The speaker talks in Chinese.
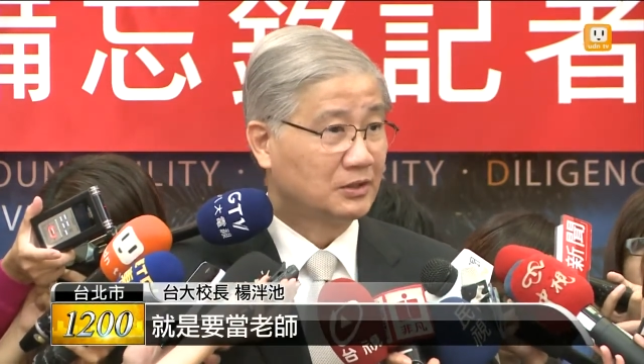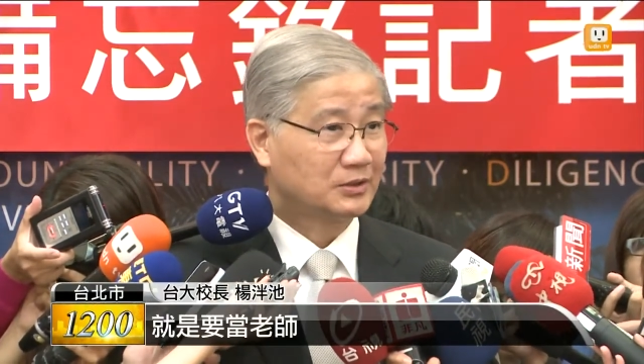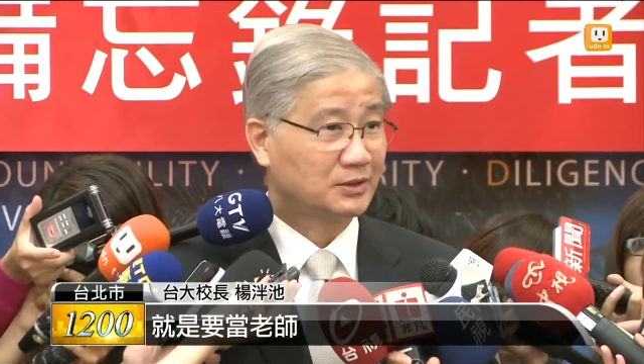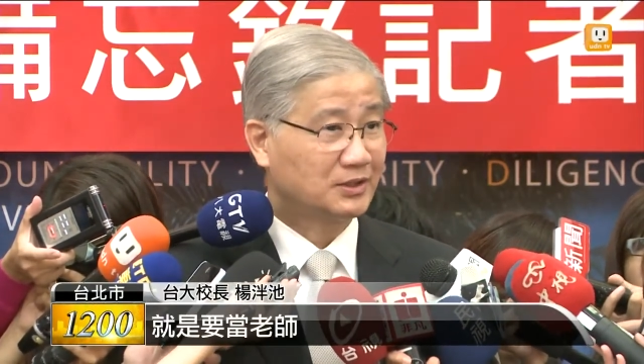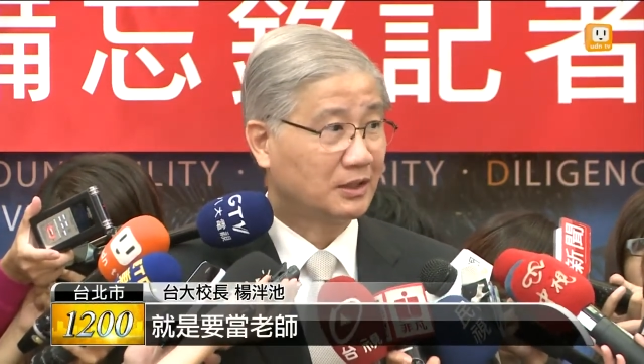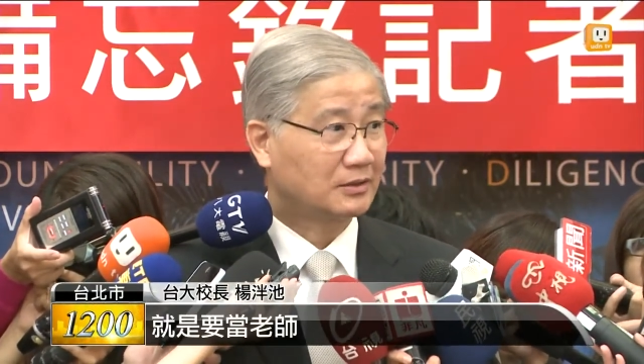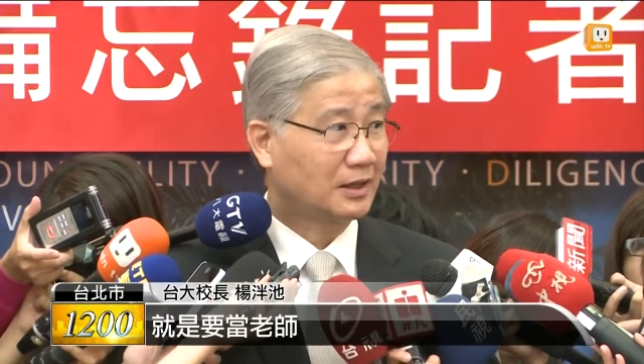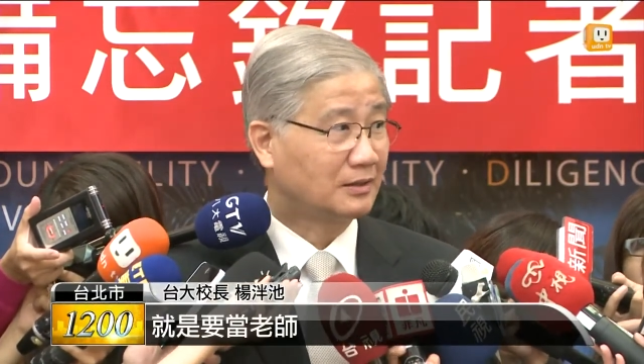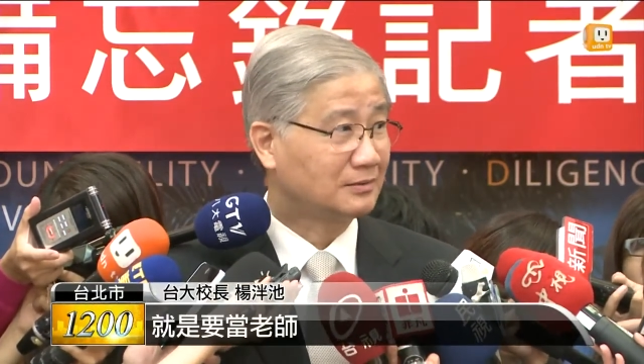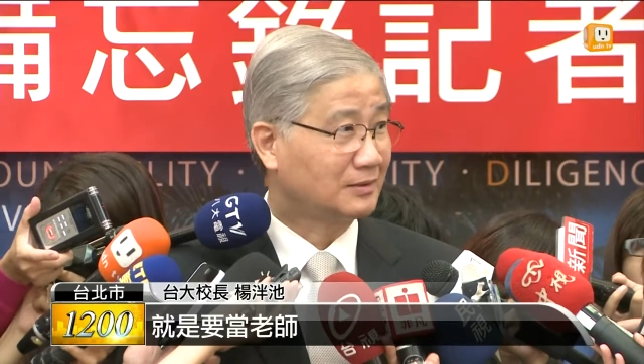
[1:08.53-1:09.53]
就是要
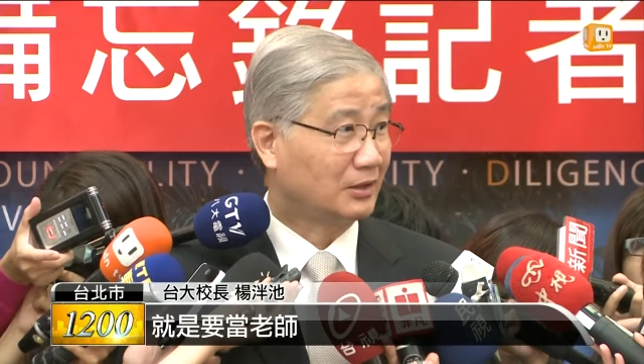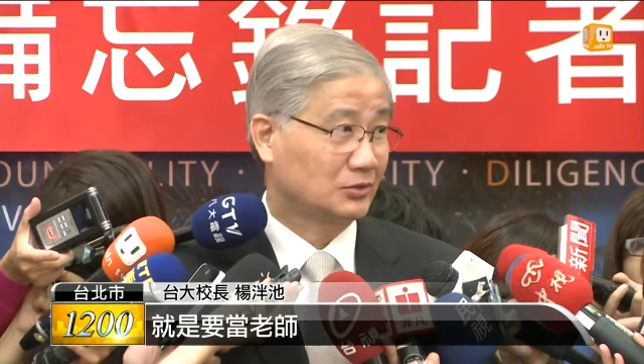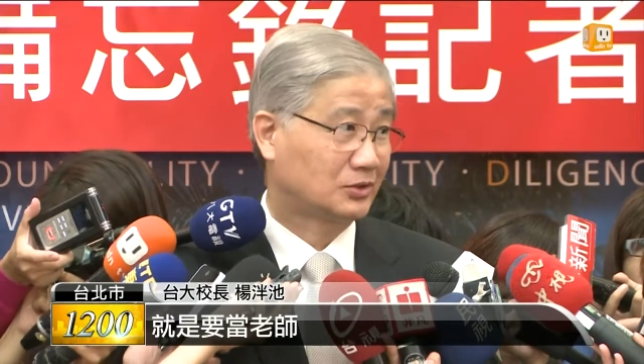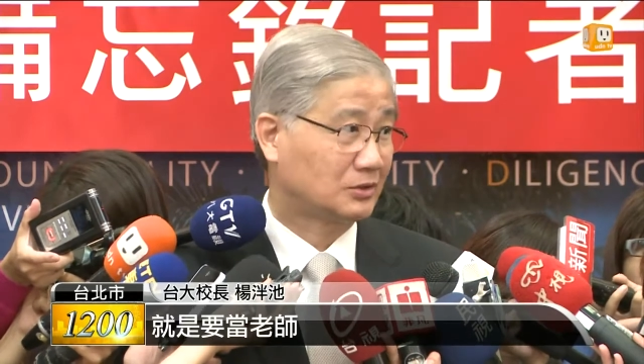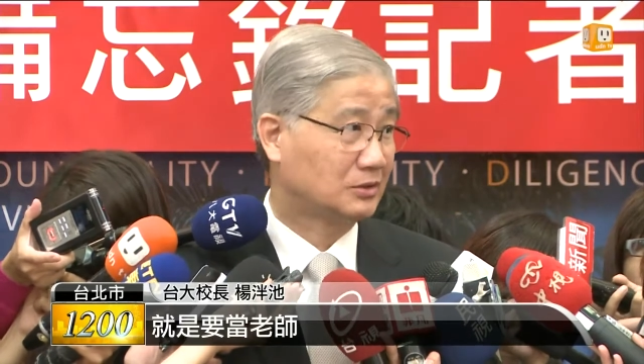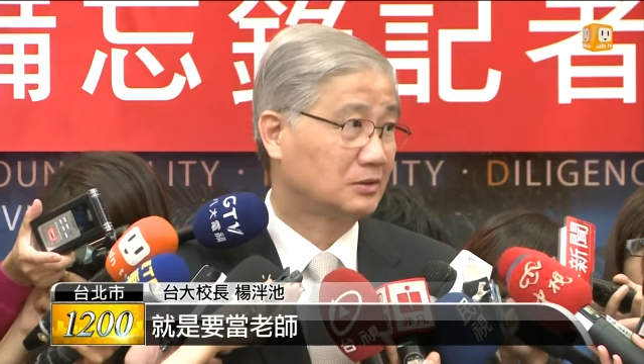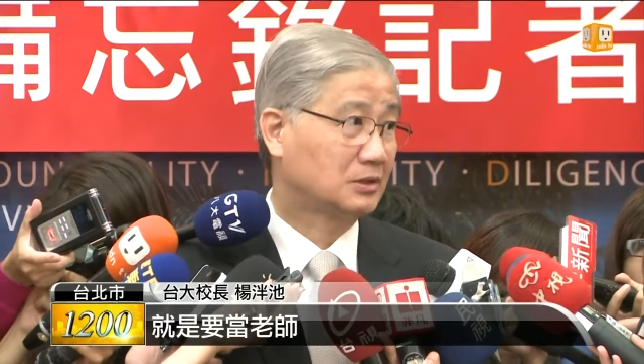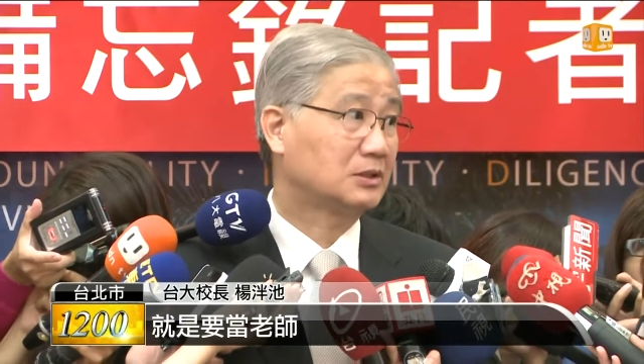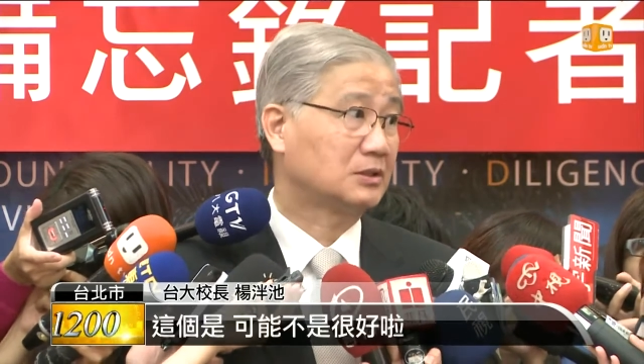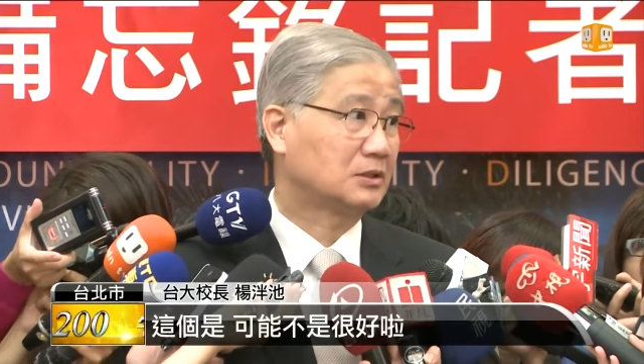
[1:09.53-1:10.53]
当老师，这
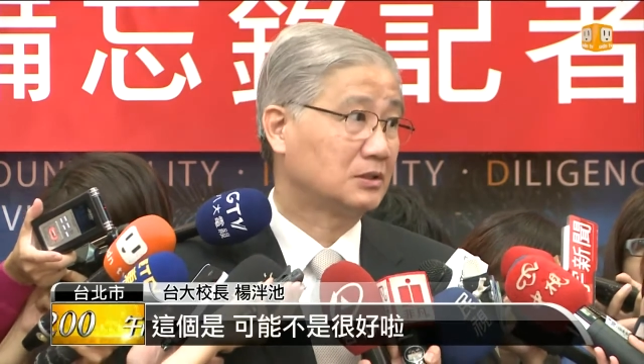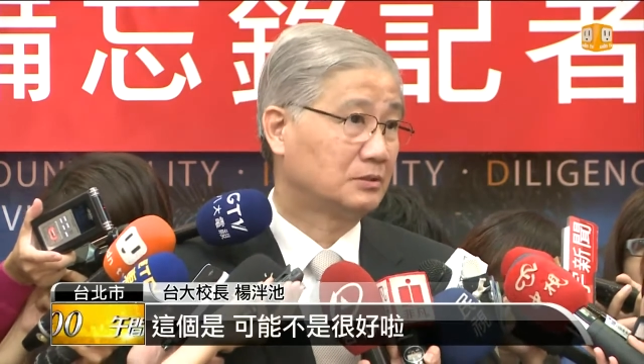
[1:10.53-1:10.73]
个是